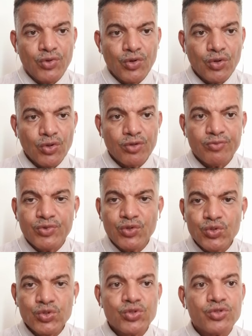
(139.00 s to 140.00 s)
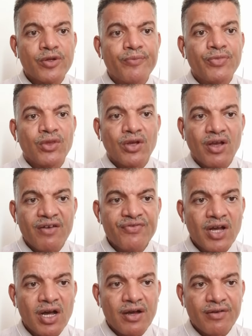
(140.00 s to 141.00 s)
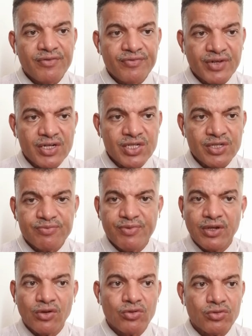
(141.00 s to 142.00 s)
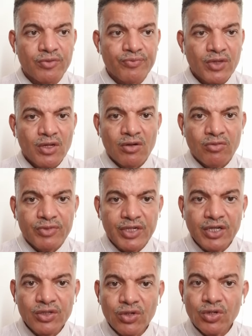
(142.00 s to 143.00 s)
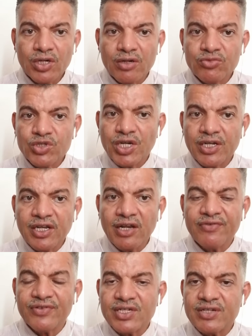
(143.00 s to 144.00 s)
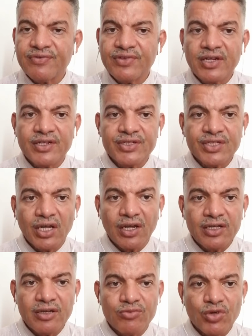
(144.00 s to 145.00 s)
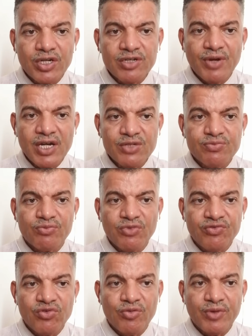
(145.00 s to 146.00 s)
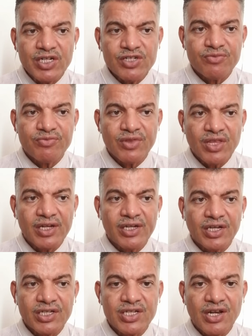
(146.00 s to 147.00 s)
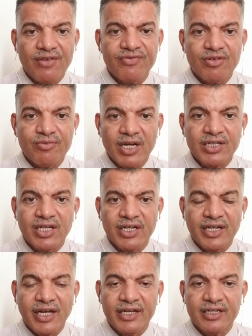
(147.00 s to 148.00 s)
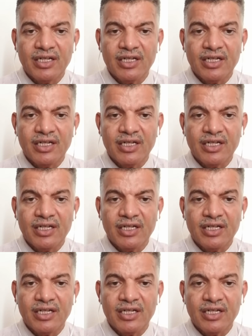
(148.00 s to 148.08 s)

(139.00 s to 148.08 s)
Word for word: برو بروست، كافكا، فرانسيس بيكون من ناحية أخرى المجلدات الفلسفية الانتقائية مرتبة حسب المفهوم على سبيل المثال اختلاف المعنى